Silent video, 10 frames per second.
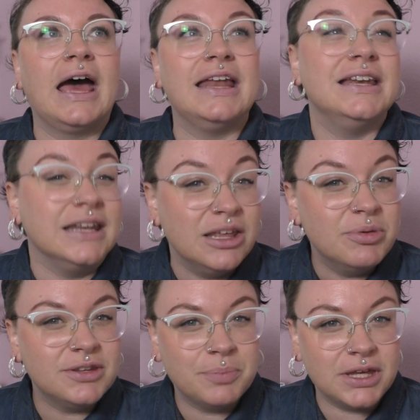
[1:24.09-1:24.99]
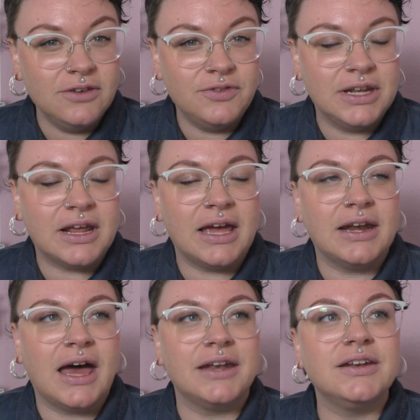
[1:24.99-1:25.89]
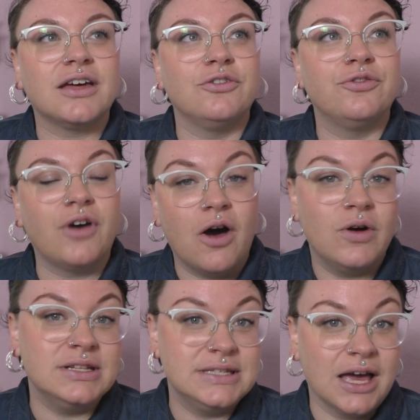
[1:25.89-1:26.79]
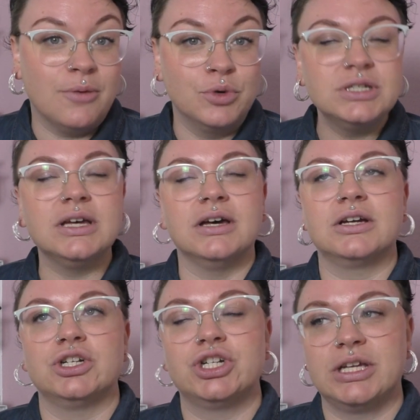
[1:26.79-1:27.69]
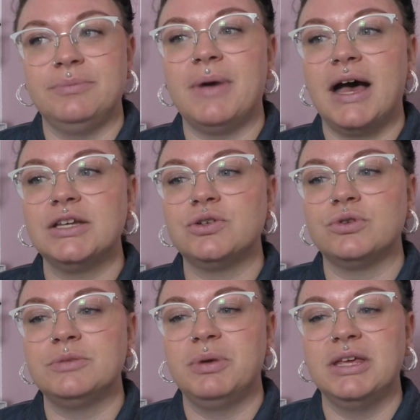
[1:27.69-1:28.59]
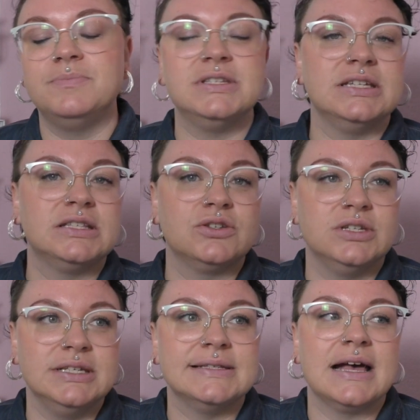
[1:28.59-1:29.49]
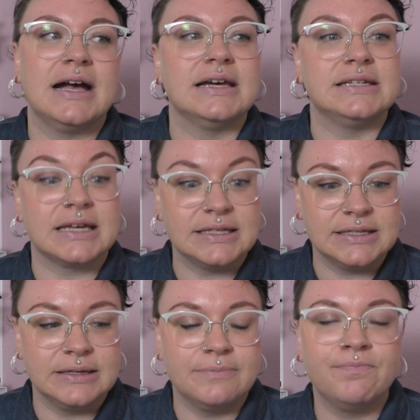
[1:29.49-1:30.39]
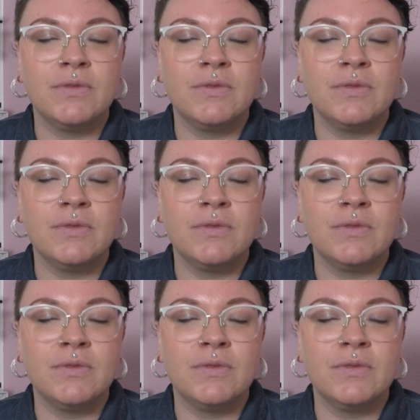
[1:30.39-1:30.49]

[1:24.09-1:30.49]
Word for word: einen Liebesbrief, den er einer anderen Frau als ihrer Mutter geschrieben hat und begibt sich zu dieser Adresse.